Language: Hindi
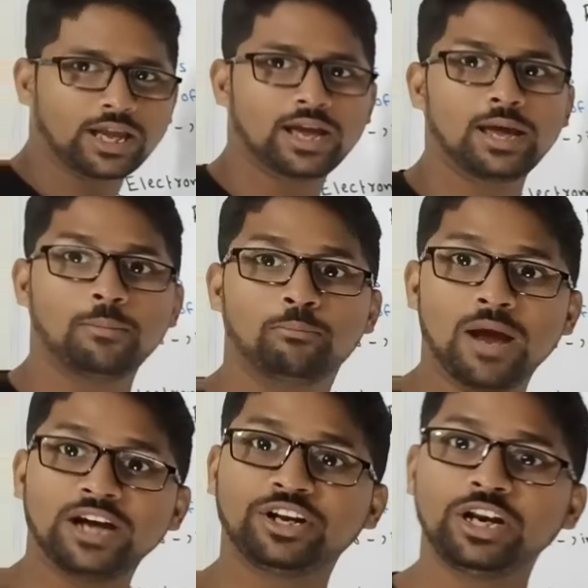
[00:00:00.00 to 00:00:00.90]
क्या है
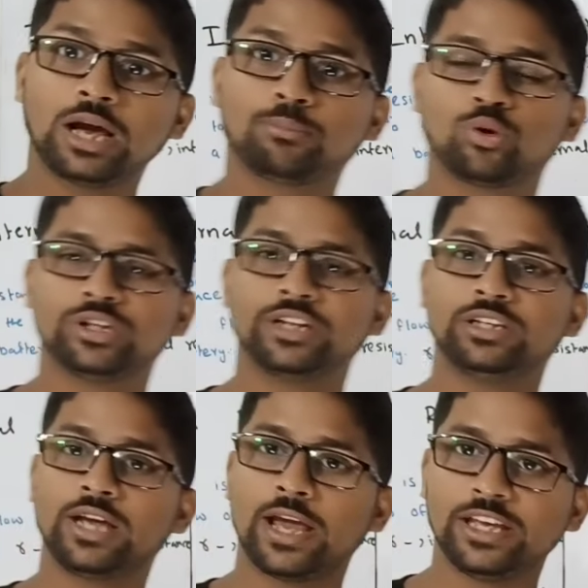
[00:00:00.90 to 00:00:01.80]
बैटरी आपको
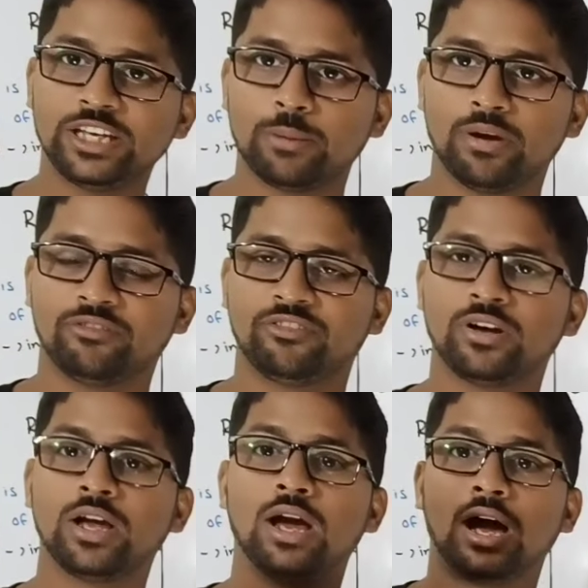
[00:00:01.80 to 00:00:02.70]
देती है ई e एम एफ
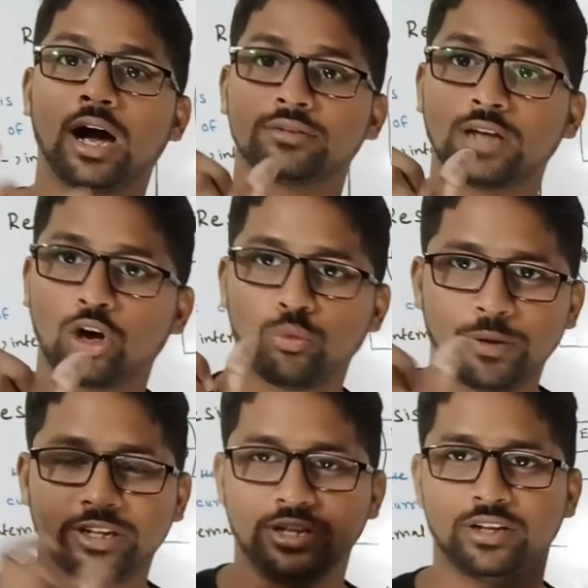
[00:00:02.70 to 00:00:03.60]
हज़ार
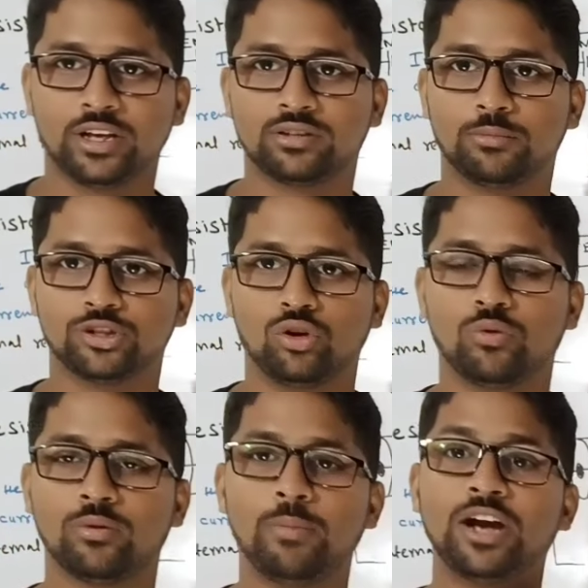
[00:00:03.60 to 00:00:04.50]
रुपये देती है समझ लो
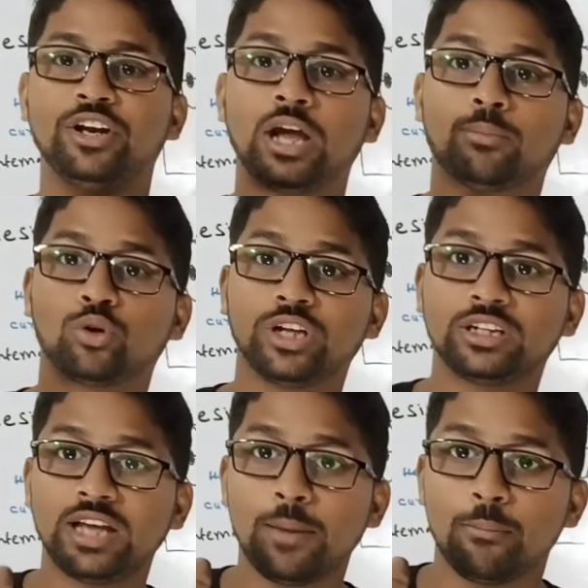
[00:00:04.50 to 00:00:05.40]
बैटरी आपको
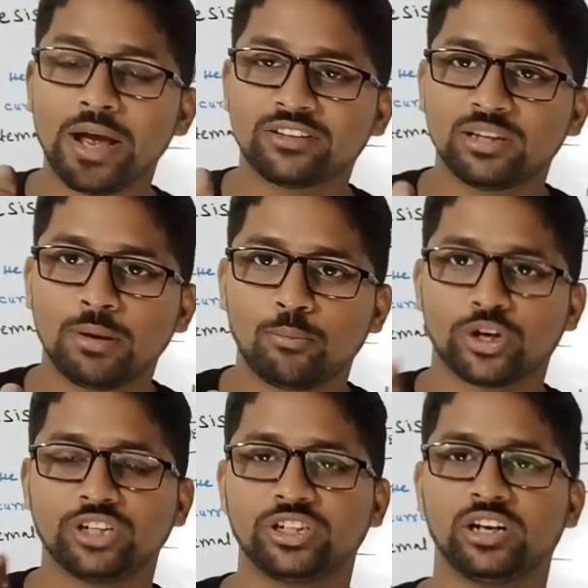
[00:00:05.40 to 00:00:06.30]
देती है मैक्सिमम
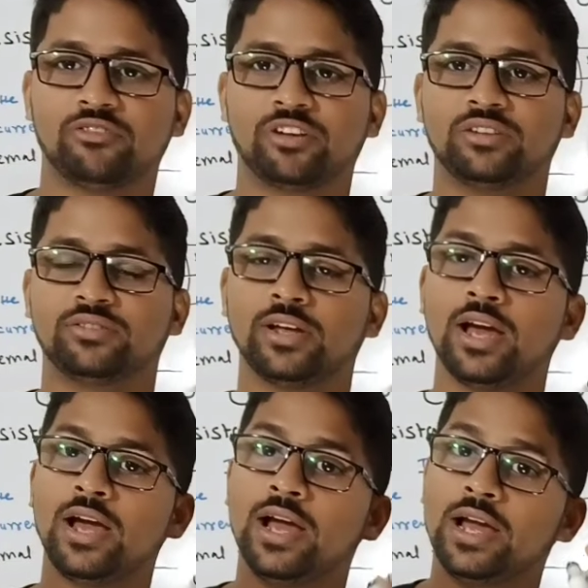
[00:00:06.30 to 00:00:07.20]
पोटेंशियल डिफरेंस
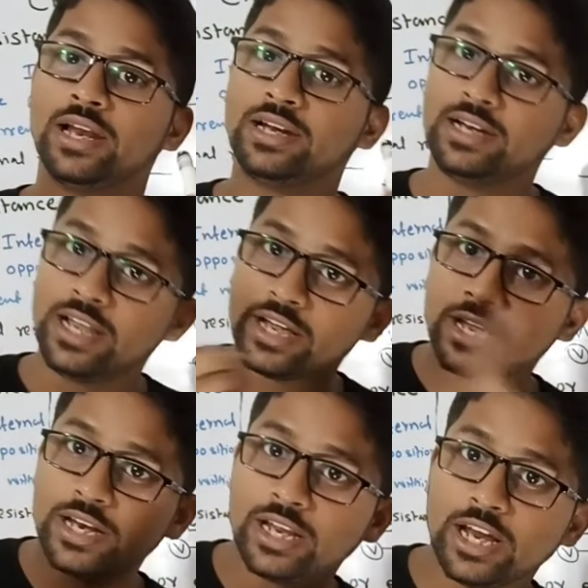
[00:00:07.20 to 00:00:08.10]

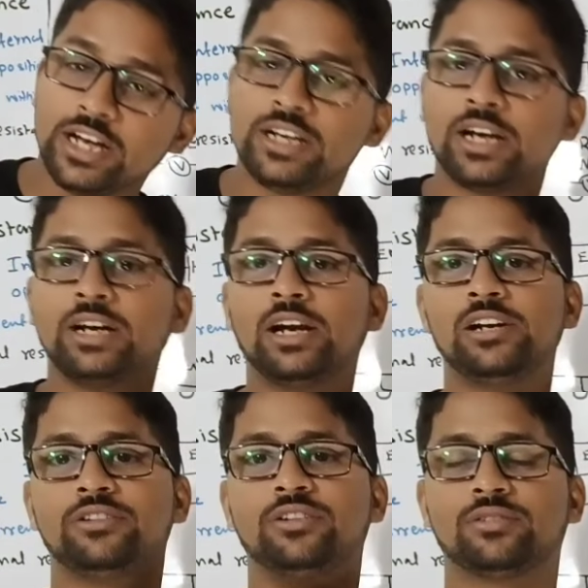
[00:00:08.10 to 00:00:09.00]
लेकिन इंटरनल
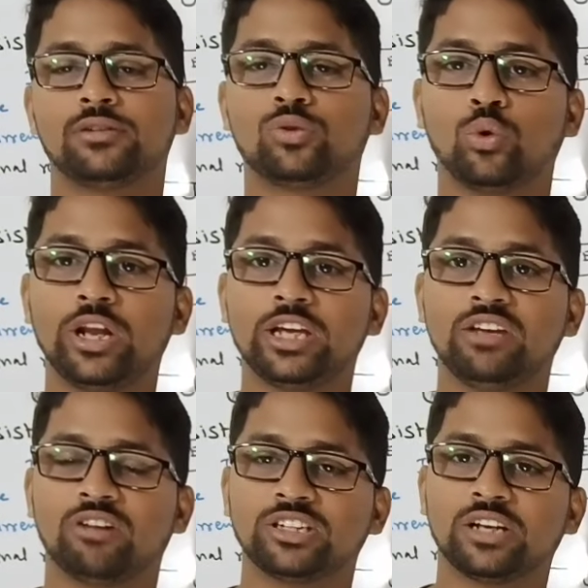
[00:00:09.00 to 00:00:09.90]
रेजिस्टेंस होने
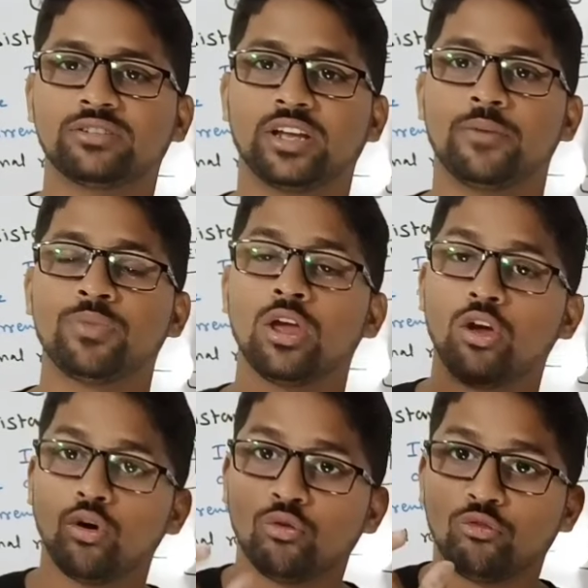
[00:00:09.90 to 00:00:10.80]
की वजह से
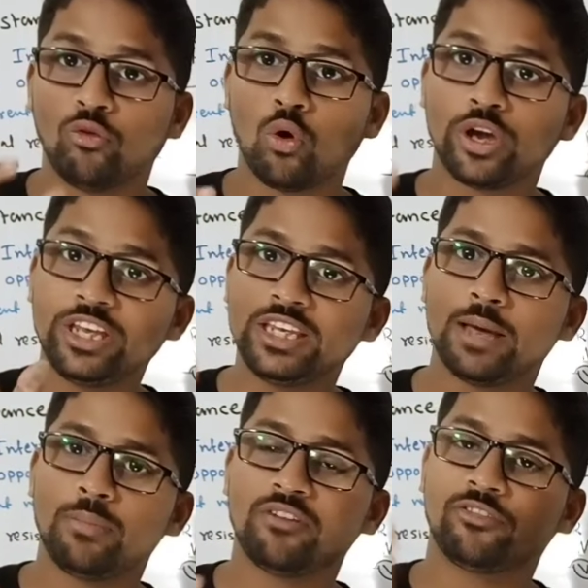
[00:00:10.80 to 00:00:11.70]
वो
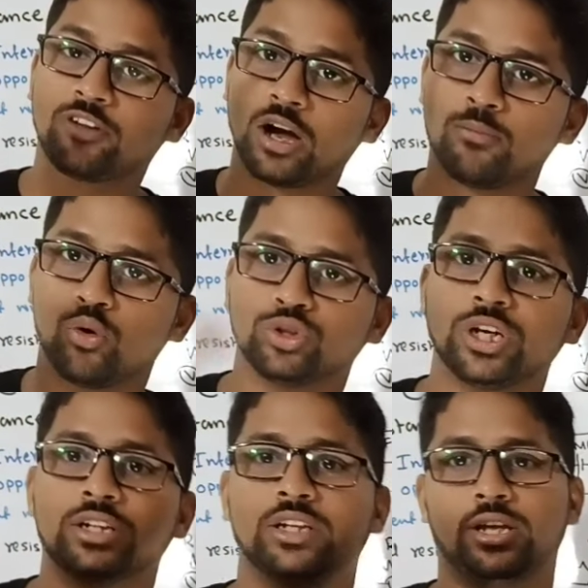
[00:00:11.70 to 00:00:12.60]
ईएमएफ e कम हो
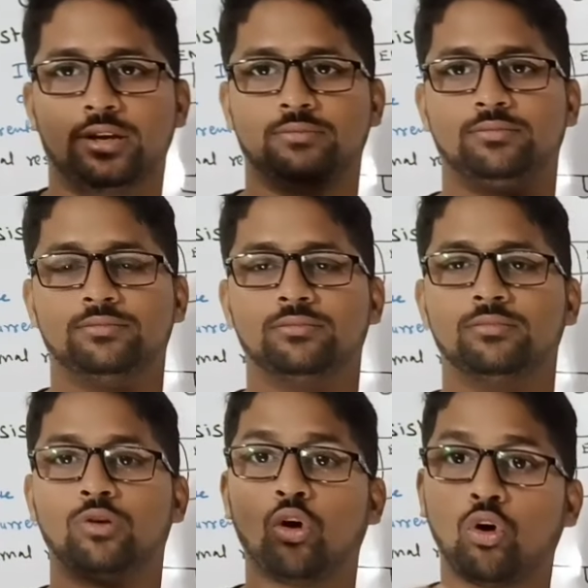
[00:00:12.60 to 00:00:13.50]
जाती है
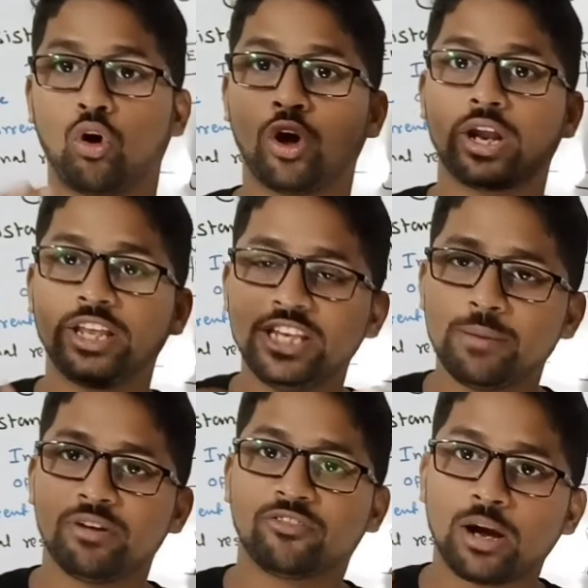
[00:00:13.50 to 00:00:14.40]
और
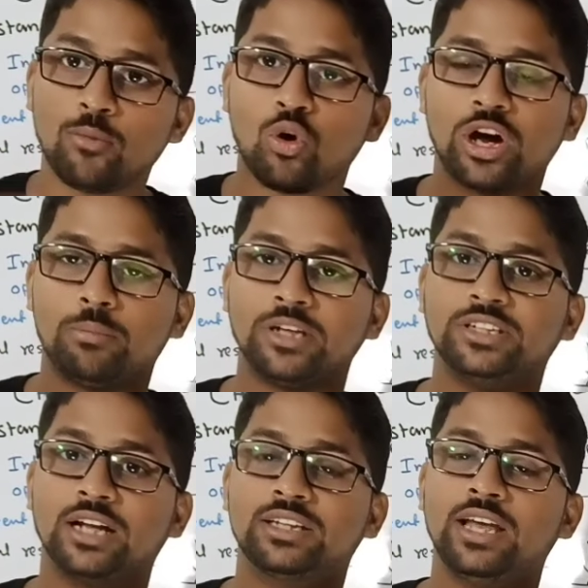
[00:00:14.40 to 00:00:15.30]
ईएमएफ e कम होकर बन
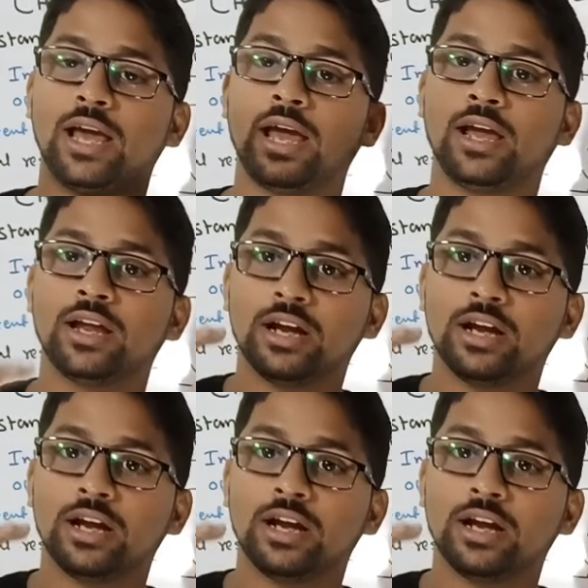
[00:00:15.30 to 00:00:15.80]
जाती है